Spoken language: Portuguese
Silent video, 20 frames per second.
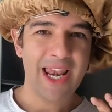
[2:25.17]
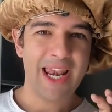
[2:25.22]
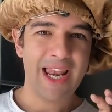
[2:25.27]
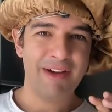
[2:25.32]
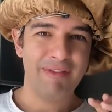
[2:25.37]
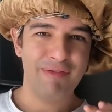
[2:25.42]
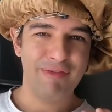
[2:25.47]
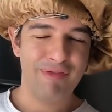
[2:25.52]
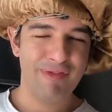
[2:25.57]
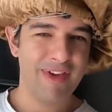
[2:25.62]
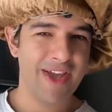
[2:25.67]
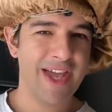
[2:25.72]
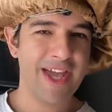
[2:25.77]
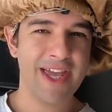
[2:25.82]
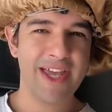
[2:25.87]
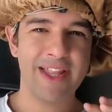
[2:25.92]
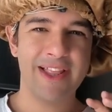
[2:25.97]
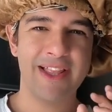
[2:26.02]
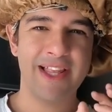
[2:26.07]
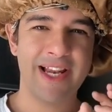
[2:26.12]

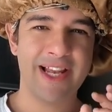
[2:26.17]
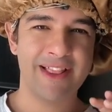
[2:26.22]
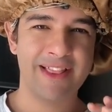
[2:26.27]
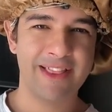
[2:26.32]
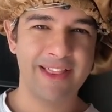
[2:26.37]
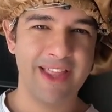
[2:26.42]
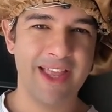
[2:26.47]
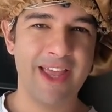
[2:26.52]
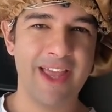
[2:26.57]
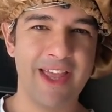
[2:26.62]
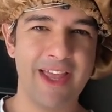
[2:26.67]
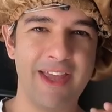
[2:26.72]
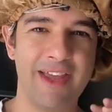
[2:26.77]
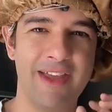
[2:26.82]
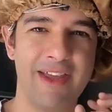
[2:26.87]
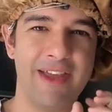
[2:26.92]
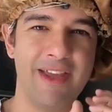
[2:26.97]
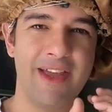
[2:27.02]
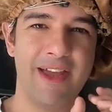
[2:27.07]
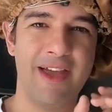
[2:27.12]
Lavei,
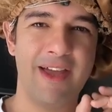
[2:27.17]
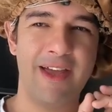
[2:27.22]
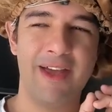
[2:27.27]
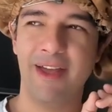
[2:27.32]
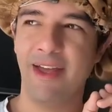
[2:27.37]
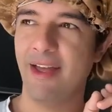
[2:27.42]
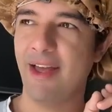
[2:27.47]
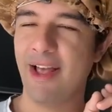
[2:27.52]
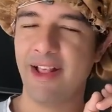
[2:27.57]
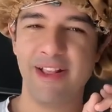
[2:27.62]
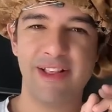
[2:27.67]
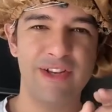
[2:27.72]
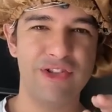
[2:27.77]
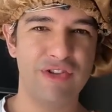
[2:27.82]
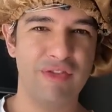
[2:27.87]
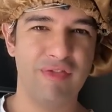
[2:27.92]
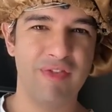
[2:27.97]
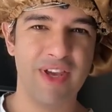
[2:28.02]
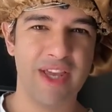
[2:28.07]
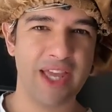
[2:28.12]
hidratei, é,
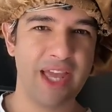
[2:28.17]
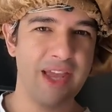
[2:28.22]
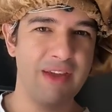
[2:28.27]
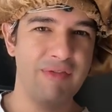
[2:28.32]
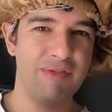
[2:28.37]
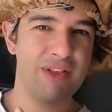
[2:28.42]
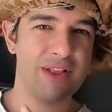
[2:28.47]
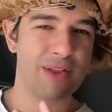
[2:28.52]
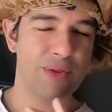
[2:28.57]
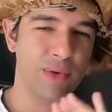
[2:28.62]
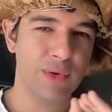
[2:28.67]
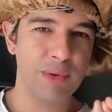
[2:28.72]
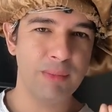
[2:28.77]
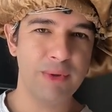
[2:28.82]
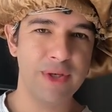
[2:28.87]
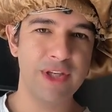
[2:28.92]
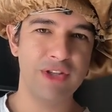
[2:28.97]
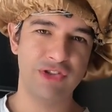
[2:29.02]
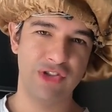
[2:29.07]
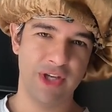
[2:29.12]
acidifiquei, fiz tudo
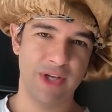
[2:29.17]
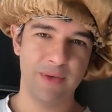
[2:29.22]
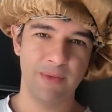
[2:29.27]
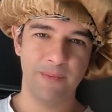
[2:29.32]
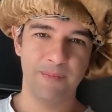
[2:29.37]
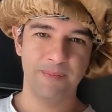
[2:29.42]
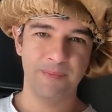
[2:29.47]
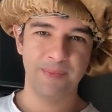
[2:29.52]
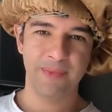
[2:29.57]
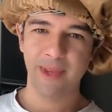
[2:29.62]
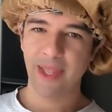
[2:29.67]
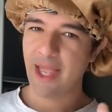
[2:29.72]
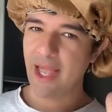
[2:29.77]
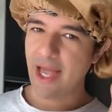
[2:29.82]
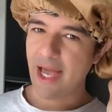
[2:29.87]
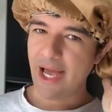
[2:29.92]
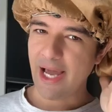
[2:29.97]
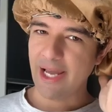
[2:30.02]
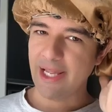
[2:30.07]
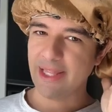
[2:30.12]
bonitinho.
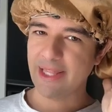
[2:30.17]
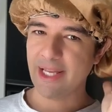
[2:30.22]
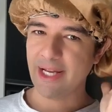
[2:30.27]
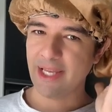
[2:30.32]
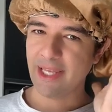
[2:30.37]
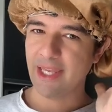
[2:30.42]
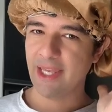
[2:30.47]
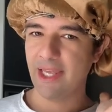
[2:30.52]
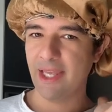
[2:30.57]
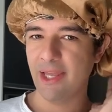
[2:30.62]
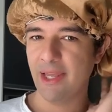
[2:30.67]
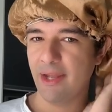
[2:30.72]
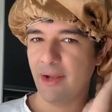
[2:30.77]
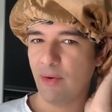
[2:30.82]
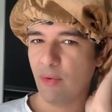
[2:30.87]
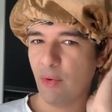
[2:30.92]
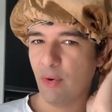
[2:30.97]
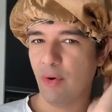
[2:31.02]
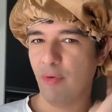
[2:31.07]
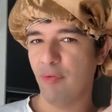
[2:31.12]
Aí tá aqui,
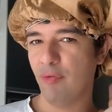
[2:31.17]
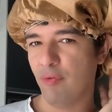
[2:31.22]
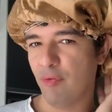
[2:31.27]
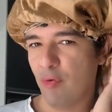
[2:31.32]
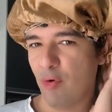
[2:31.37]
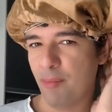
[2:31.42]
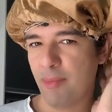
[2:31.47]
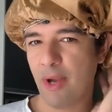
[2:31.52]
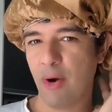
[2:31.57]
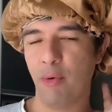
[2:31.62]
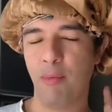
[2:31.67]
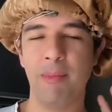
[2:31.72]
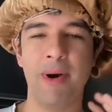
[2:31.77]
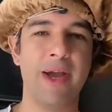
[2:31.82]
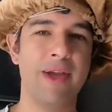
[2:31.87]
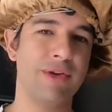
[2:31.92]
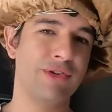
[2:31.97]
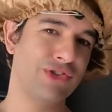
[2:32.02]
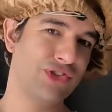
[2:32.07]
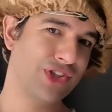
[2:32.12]
quando for me
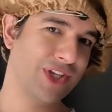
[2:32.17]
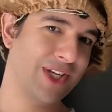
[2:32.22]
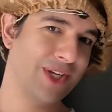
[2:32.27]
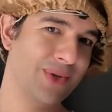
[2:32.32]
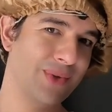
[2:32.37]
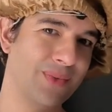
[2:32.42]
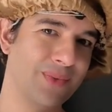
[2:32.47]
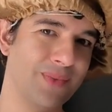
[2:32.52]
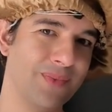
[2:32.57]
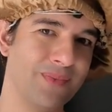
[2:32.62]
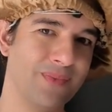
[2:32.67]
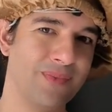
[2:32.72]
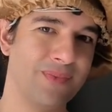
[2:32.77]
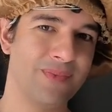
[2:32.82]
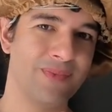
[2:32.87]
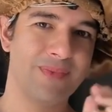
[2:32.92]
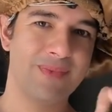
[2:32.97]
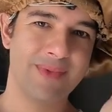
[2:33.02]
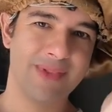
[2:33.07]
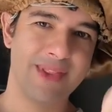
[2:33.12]
arrumar, eu tiro,
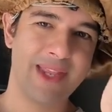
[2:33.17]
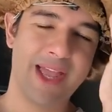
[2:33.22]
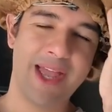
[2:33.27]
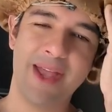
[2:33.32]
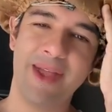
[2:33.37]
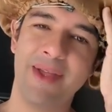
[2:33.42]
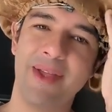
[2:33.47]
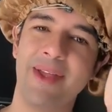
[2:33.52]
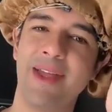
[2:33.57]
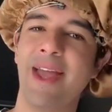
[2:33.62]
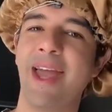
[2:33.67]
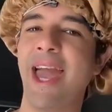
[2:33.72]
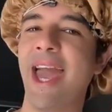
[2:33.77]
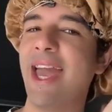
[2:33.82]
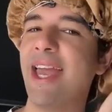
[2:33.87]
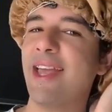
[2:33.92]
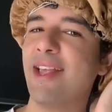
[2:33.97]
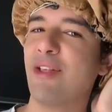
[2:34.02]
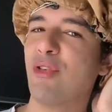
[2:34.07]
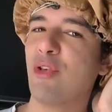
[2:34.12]
né?
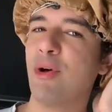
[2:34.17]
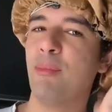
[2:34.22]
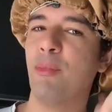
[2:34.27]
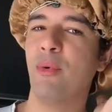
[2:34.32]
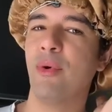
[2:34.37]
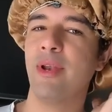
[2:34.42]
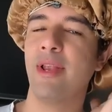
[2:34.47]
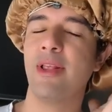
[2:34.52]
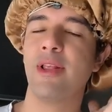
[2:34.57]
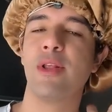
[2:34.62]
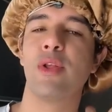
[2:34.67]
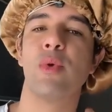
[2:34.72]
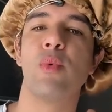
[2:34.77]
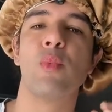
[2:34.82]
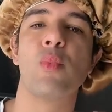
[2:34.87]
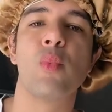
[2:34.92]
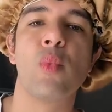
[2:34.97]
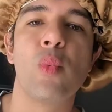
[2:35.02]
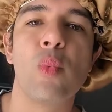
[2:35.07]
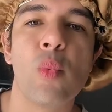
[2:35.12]
É isso, amores.
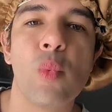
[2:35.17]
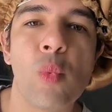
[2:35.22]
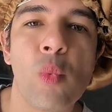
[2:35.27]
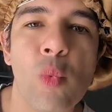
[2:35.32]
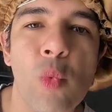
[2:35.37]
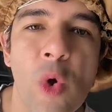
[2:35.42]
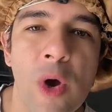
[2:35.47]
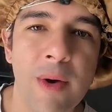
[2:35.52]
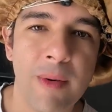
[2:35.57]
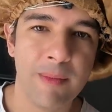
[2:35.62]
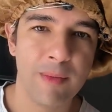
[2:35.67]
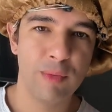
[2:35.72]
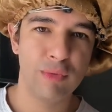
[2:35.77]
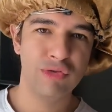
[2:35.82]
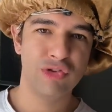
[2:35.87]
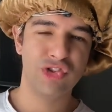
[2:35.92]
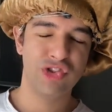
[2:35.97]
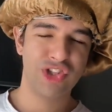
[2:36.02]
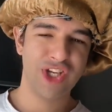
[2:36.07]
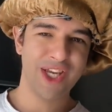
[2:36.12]

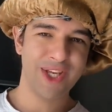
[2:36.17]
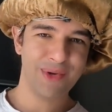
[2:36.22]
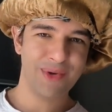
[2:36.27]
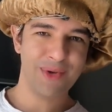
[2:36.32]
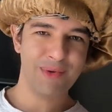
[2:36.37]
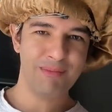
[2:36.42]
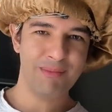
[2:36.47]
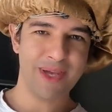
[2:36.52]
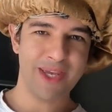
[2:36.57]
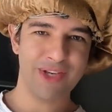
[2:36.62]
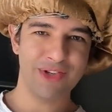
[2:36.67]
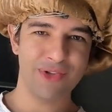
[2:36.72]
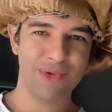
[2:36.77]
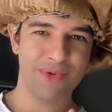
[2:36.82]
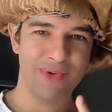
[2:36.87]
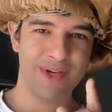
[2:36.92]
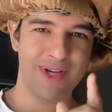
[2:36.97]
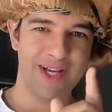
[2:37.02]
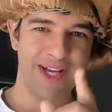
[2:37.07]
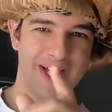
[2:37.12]
Um cheiro e um beijo.
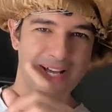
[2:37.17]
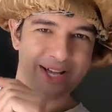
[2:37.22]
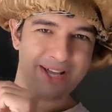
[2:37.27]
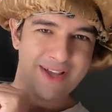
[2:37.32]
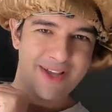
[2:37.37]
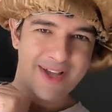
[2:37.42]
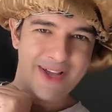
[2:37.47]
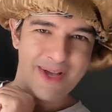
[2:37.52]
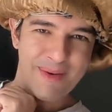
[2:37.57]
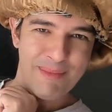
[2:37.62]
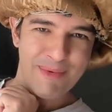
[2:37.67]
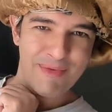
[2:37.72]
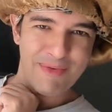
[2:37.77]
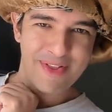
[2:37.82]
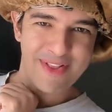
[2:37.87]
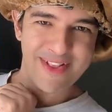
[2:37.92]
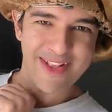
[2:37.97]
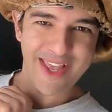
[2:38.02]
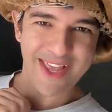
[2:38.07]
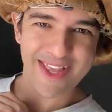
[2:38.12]
Amo
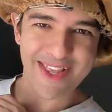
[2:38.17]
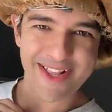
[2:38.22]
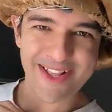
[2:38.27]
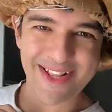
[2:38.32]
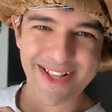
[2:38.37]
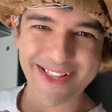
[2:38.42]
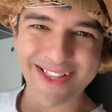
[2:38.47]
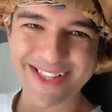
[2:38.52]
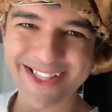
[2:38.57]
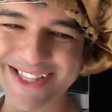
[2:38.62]
vocês.